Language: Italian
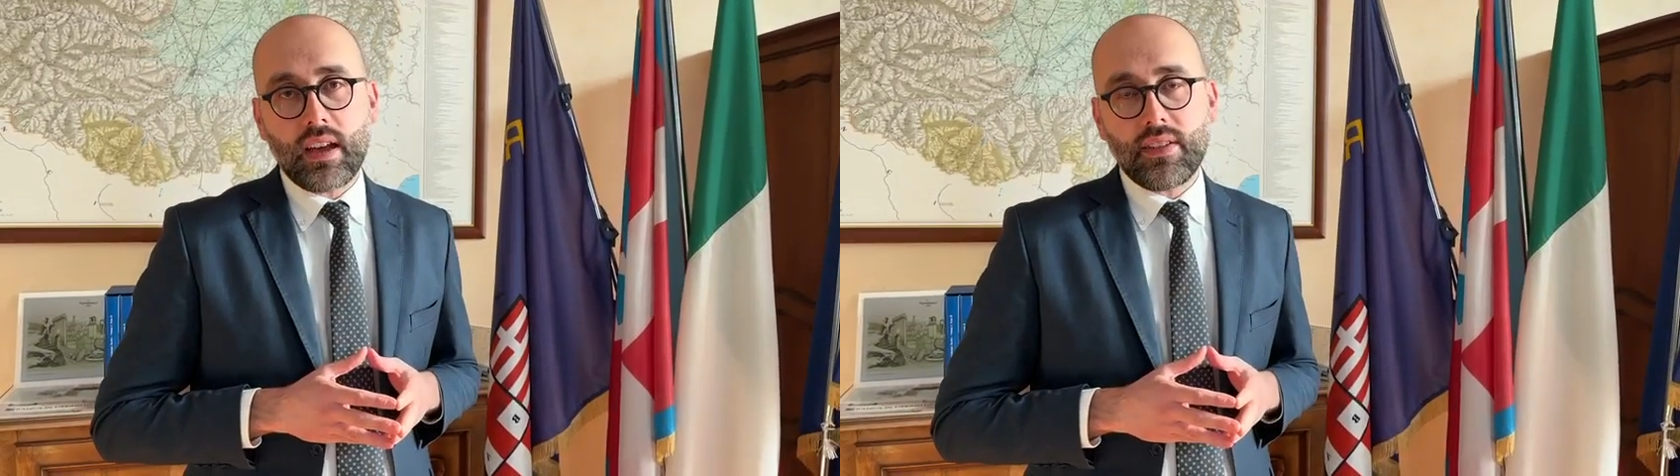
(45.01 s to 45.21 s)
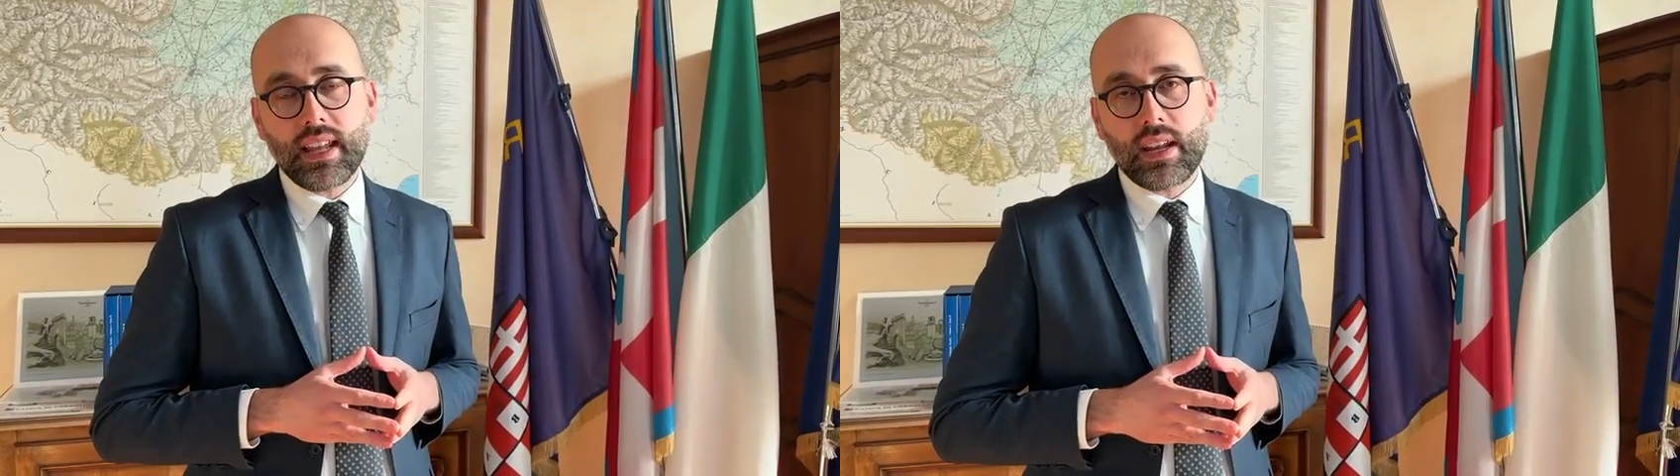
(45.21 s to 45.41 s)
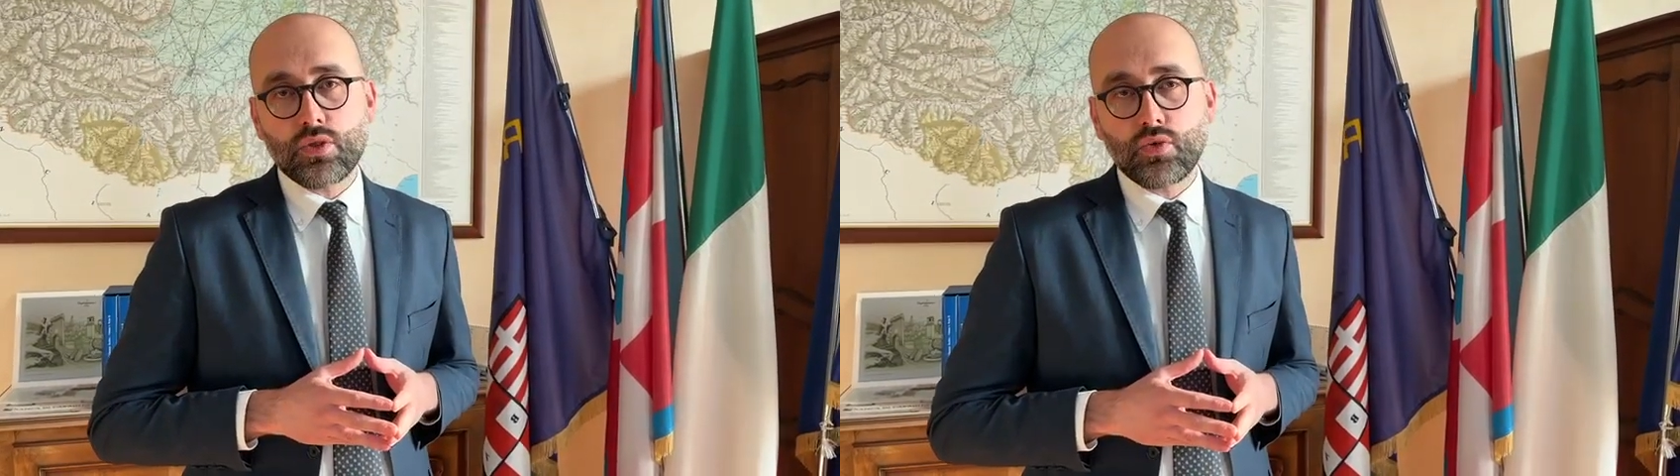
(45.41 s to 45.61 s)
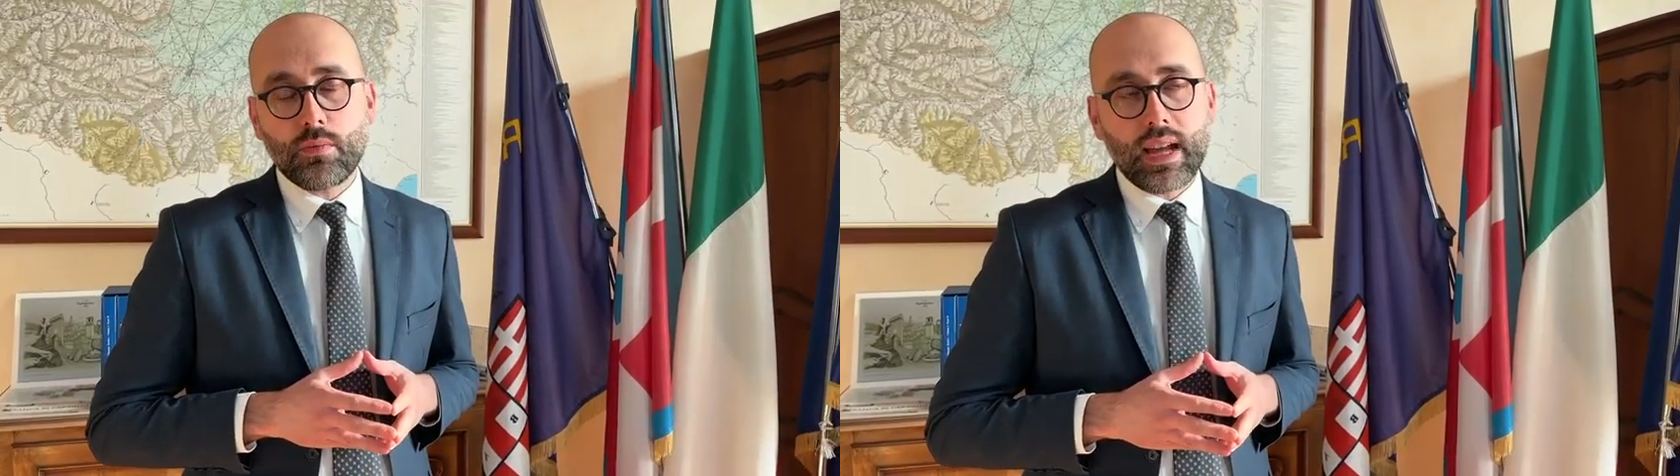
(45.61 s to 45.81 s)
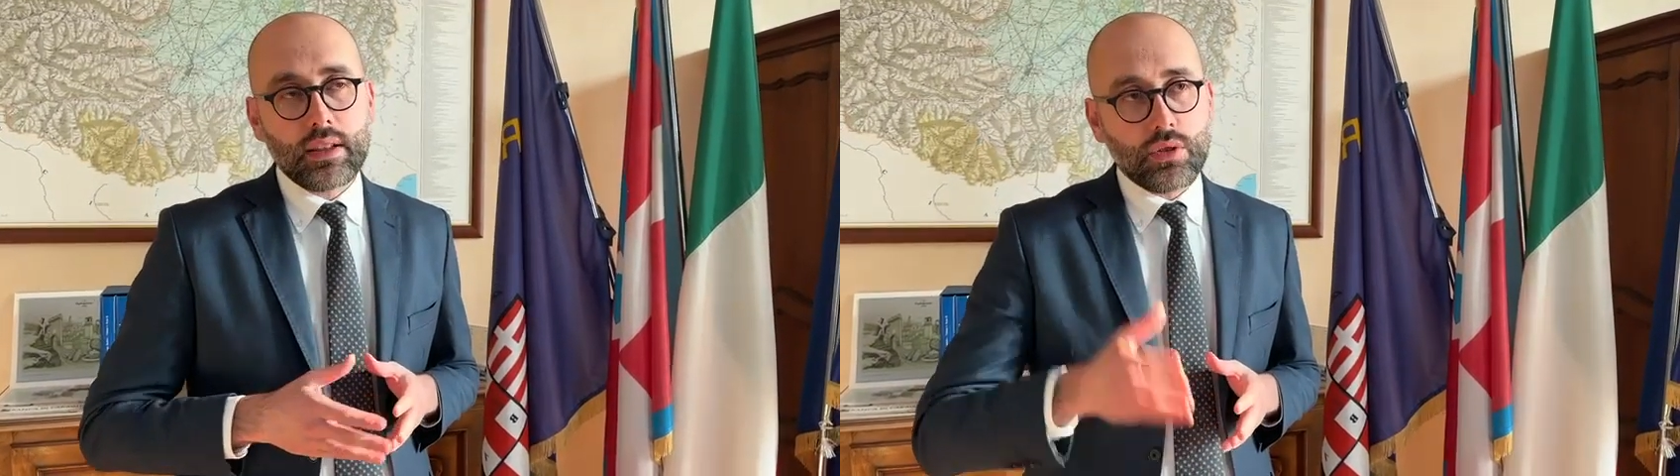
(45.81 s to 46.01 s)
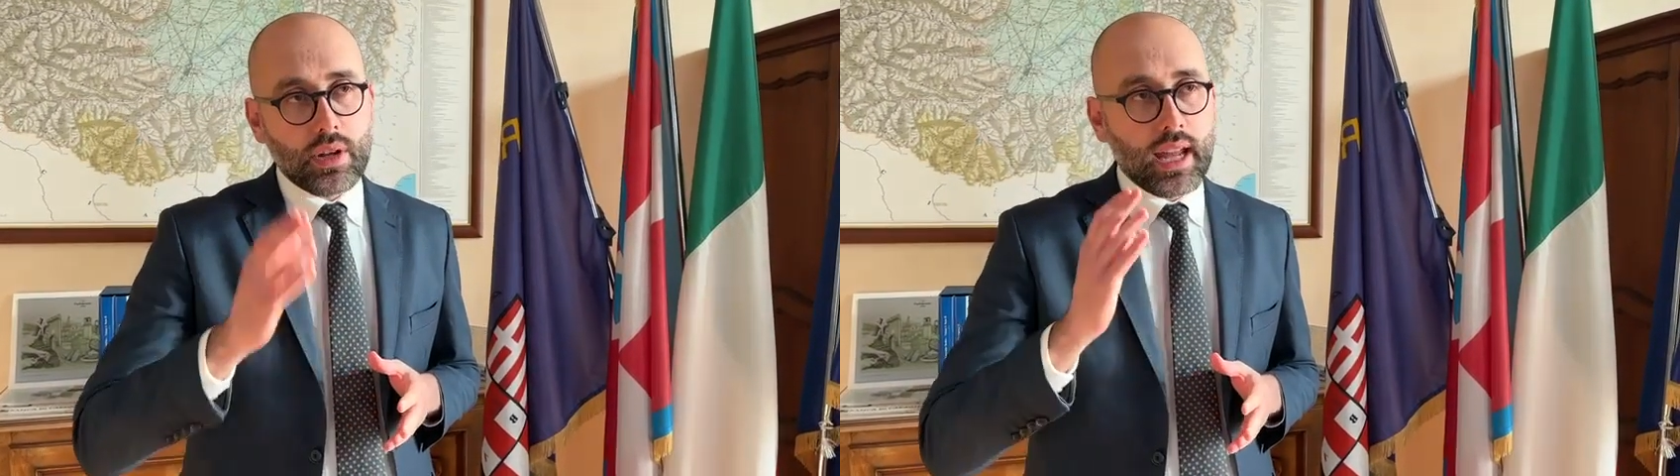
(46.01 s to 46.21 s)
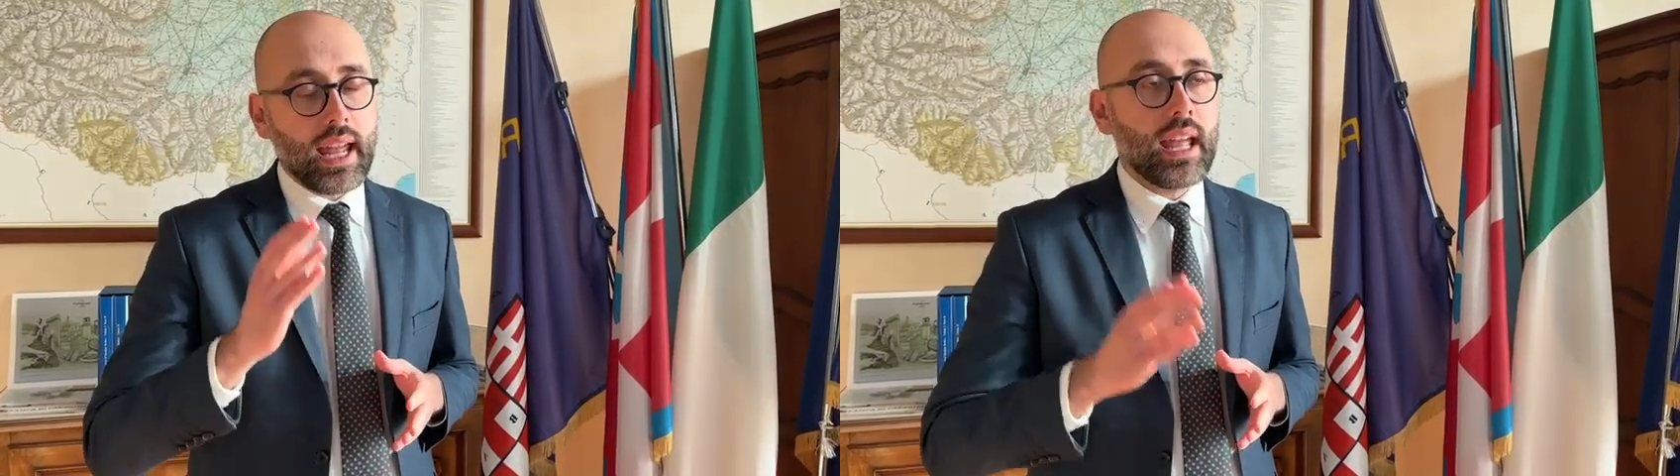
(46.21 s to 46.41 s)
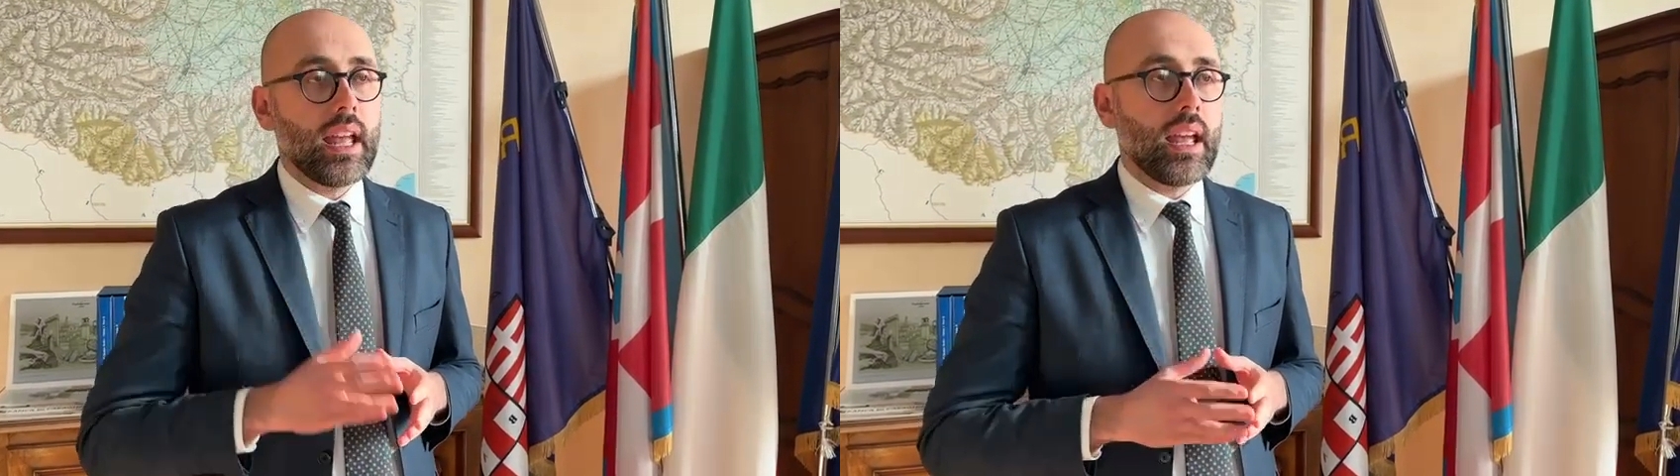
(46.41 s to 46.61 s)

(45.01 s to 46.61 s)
a valere su un bando che